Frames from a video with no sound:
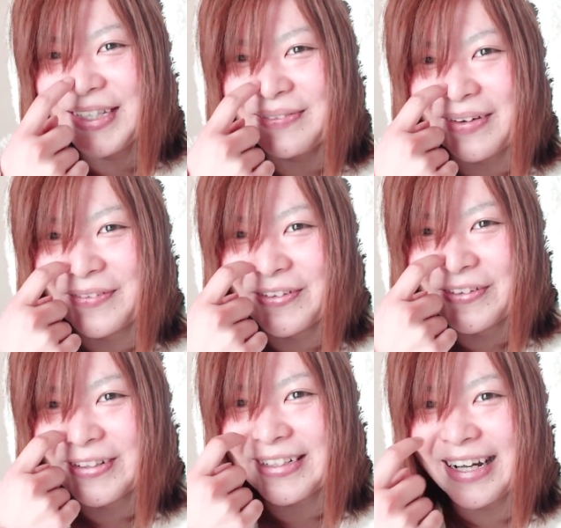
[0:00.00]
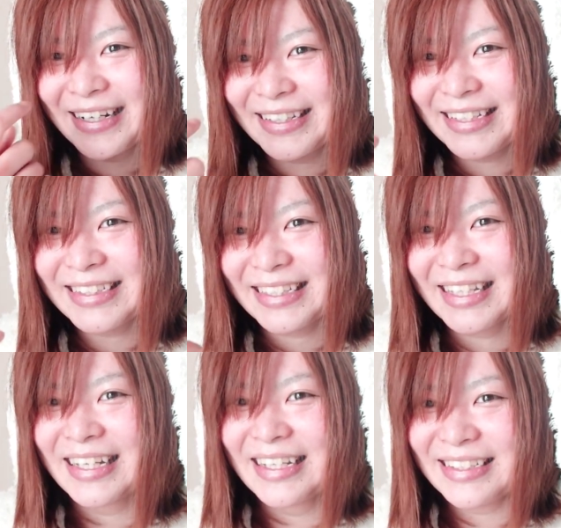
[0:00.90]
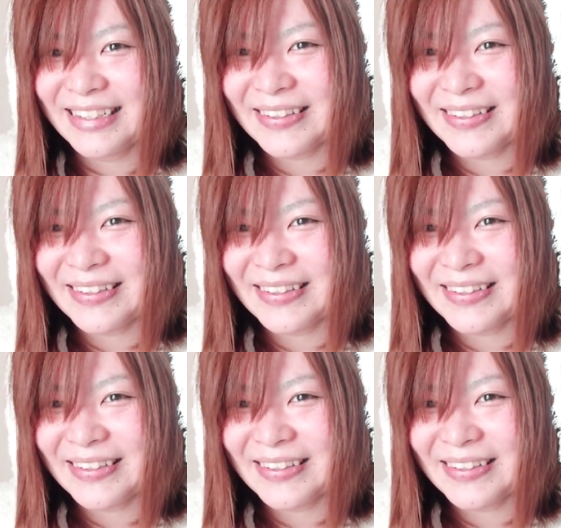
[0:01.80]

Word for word: 今もうお蔵入りになっちゃって